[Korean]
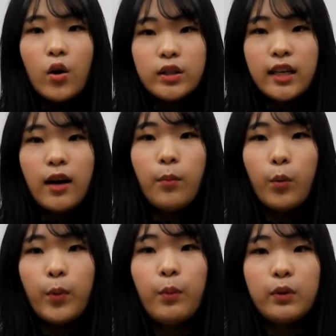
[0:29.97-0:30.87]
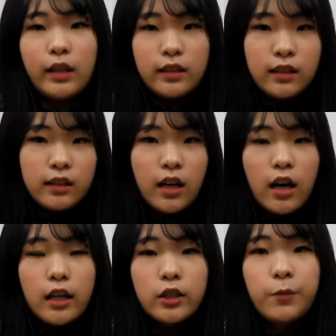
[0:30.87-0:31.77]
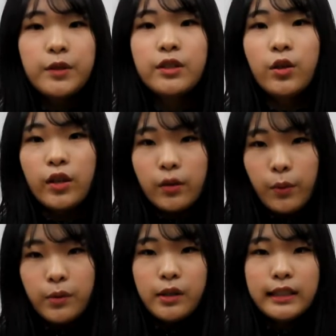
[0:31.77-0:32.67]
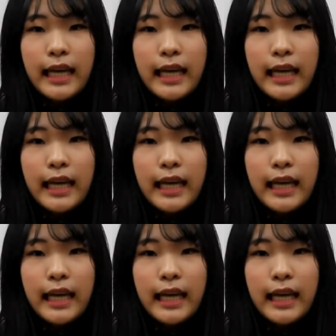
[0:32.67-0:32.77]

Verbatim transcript: 거창한 목표보다는 점진적이고